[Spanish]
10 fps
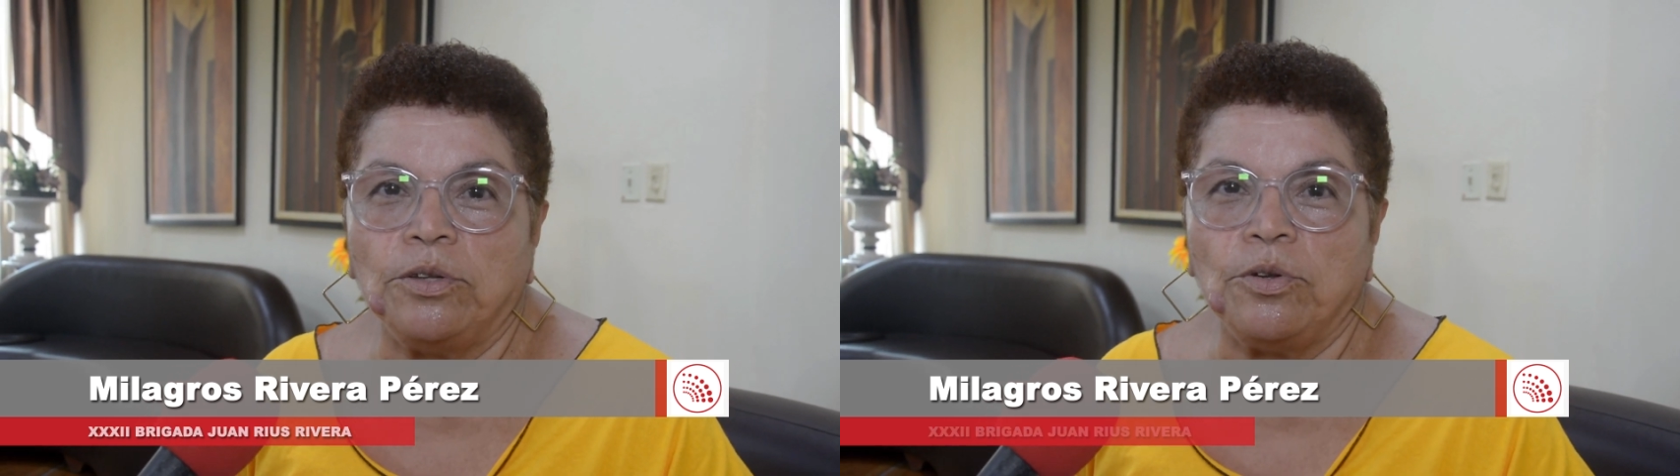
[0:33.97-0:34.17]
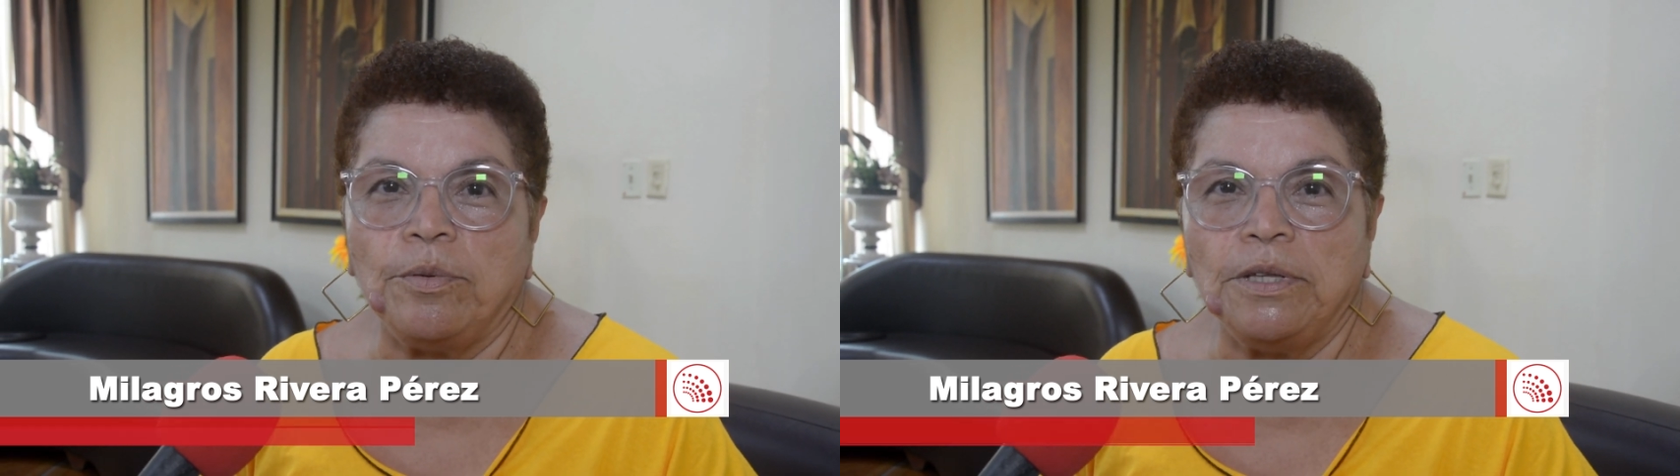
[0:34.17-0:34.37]

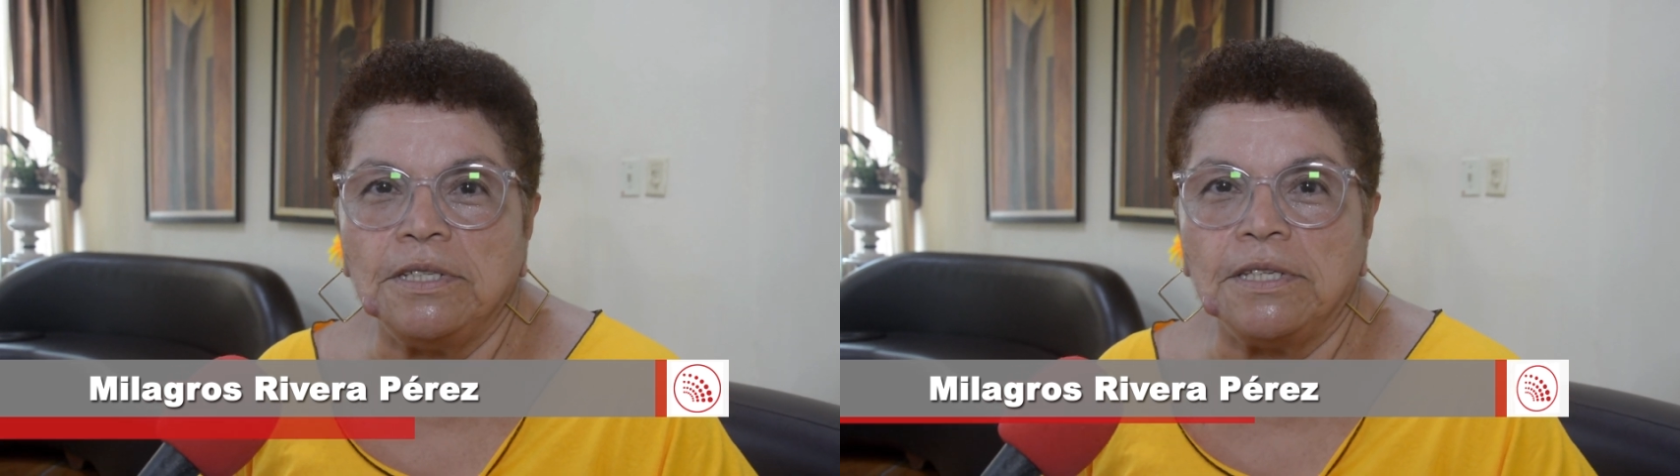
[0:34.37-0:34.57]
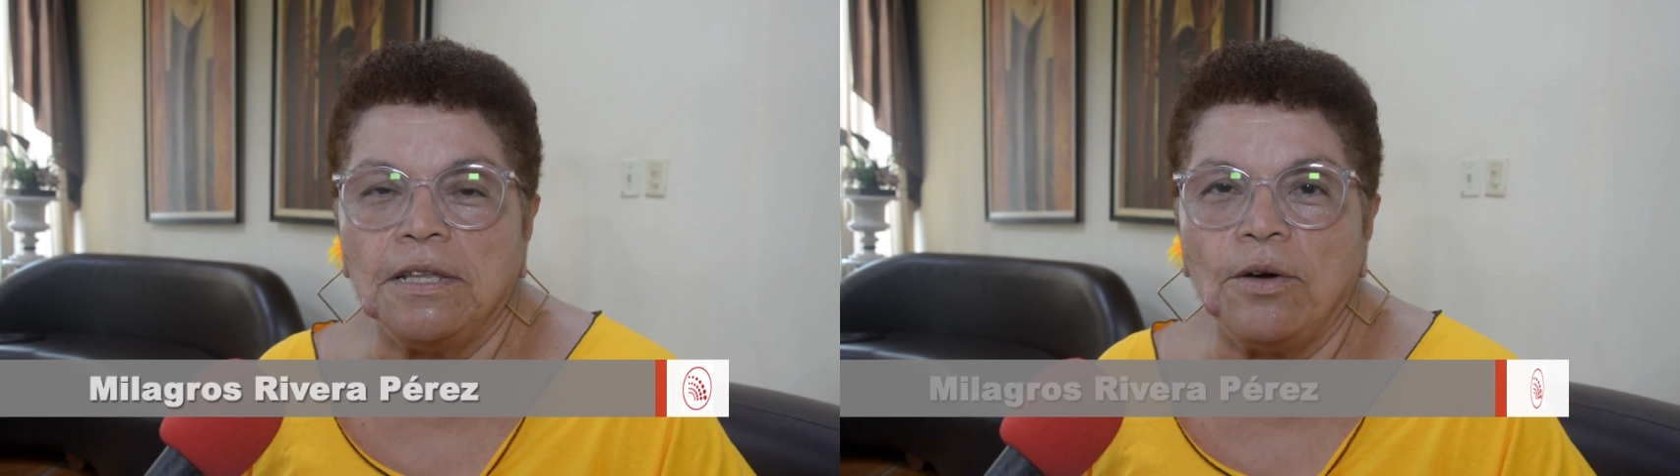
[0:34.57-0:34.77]
actos del
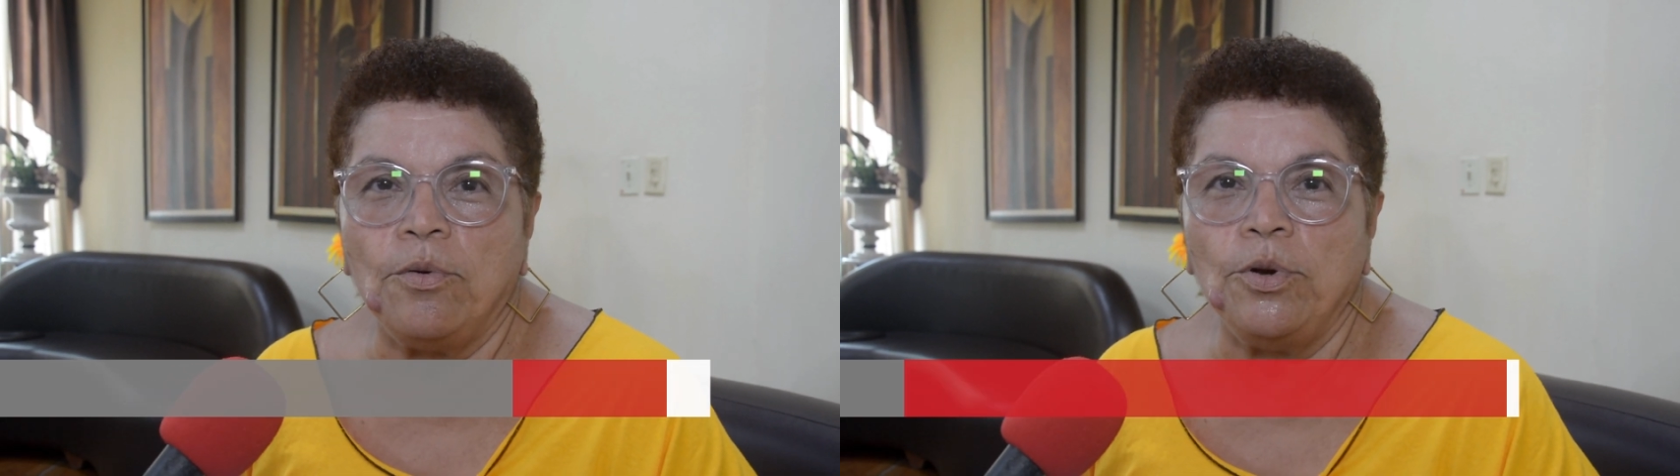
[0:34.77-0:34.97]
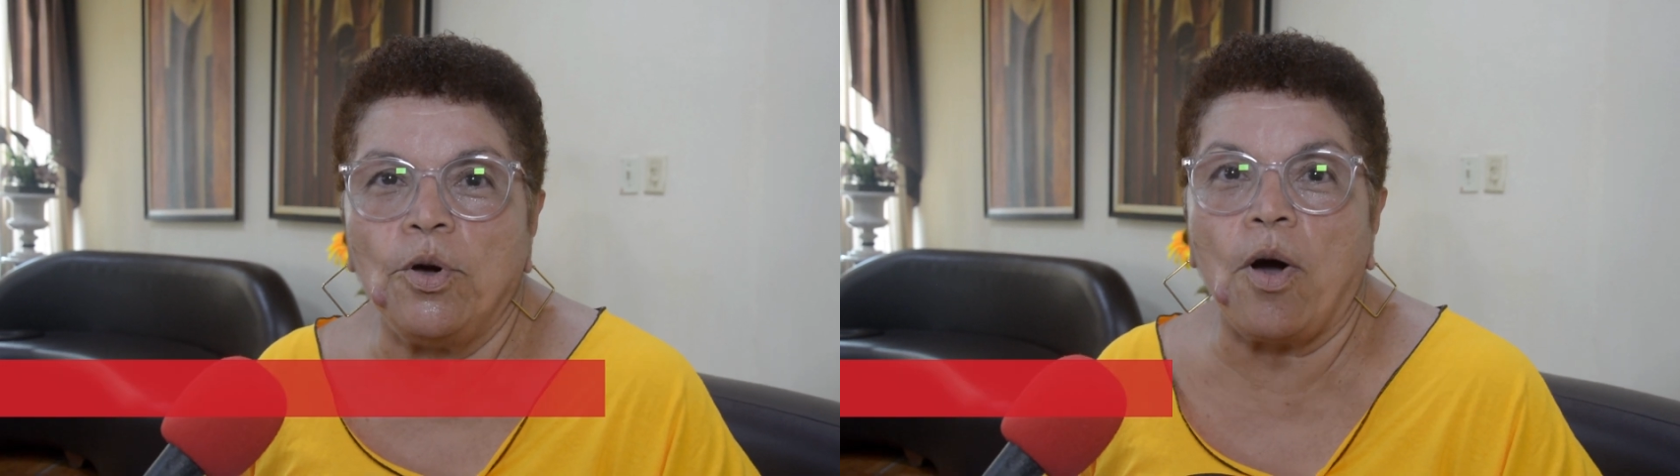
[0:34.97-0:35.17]
26 de
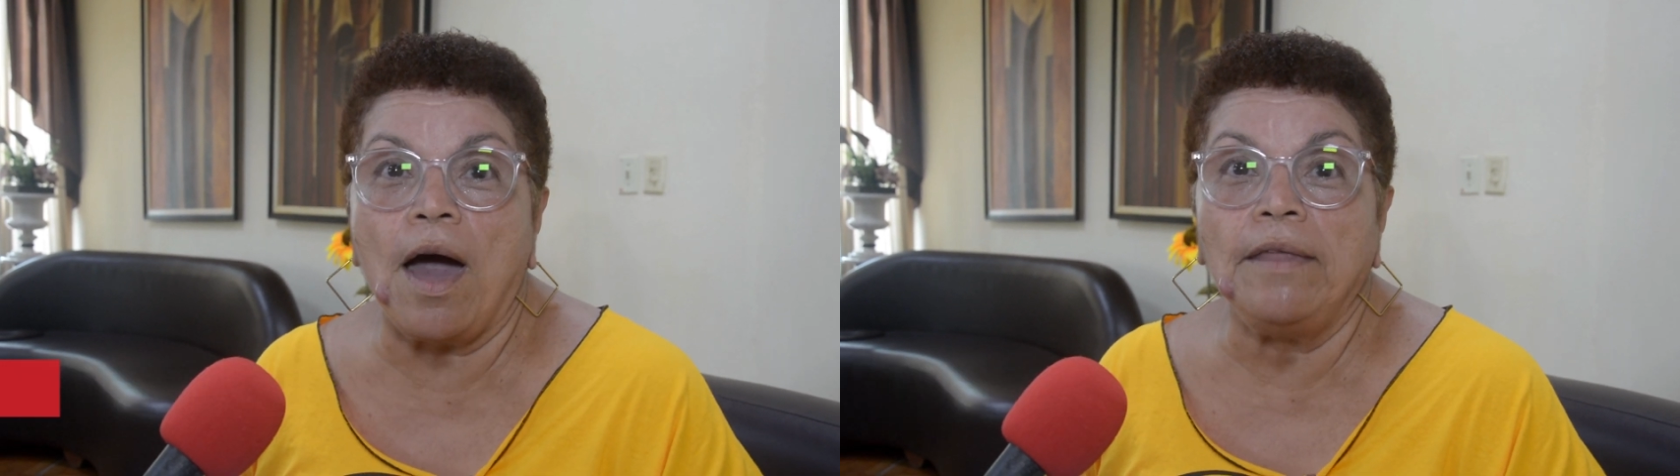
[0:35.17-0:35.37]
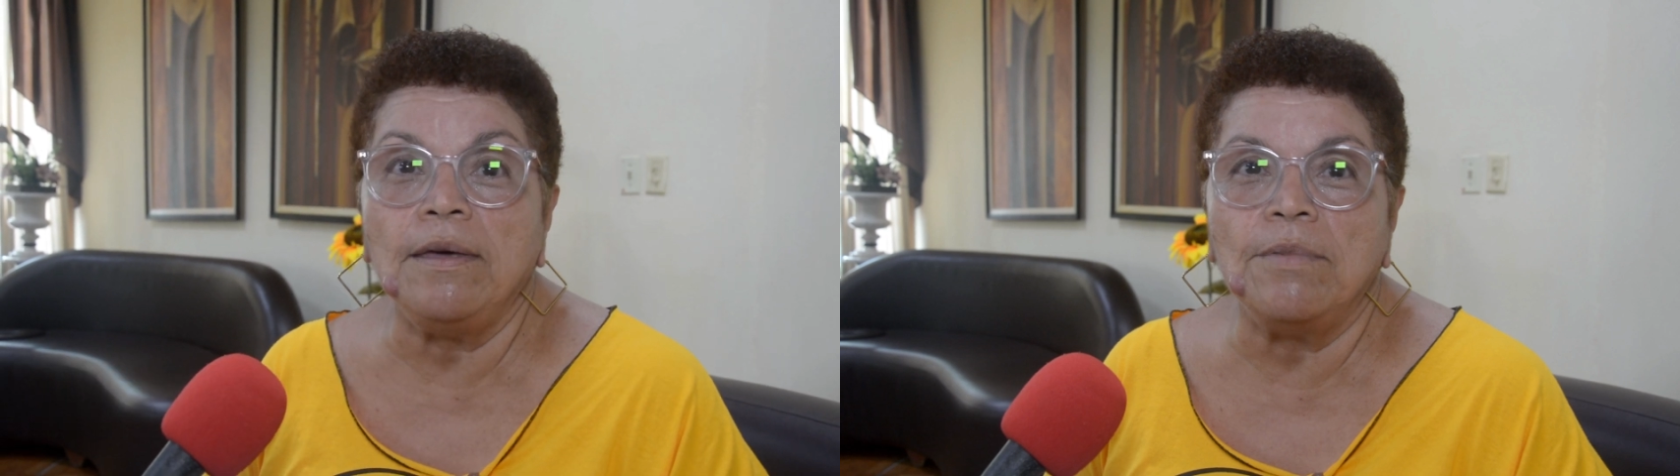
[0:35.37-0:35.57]
julio.
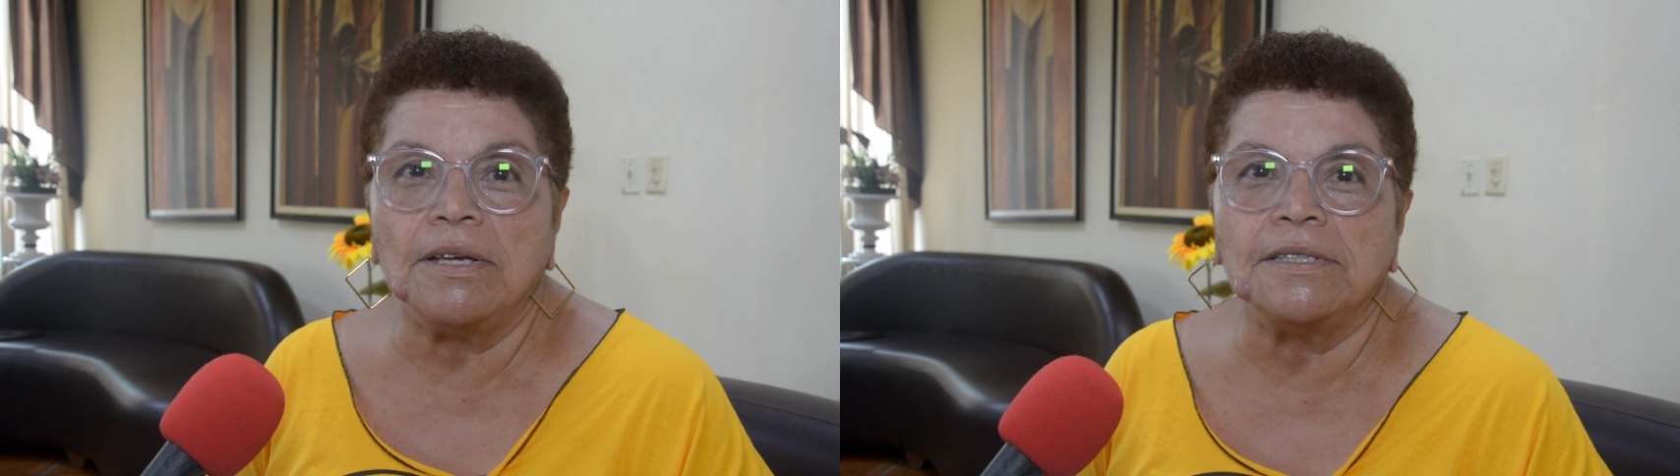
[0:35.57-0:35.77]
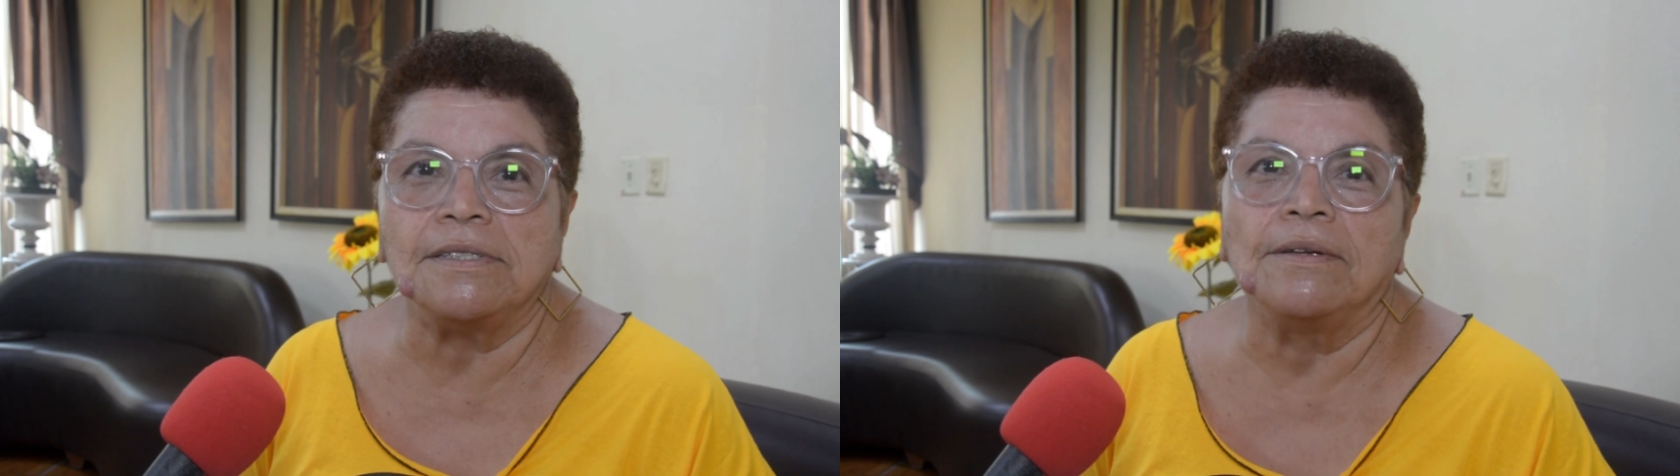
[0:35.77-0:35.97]

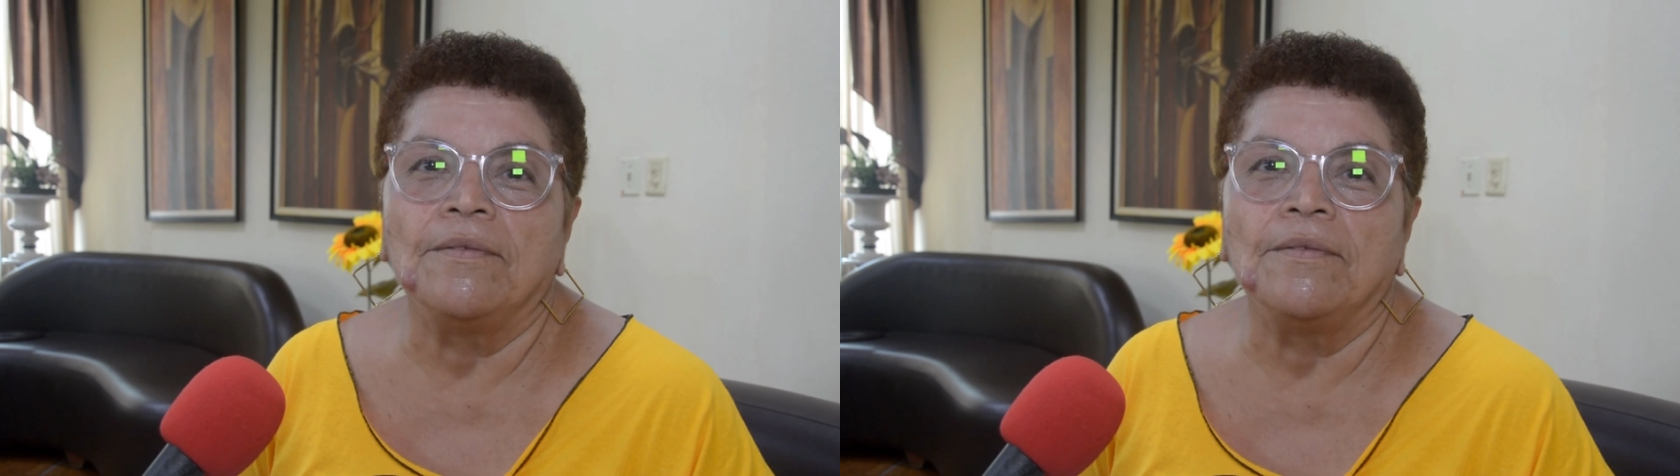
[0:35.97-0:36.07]
Además,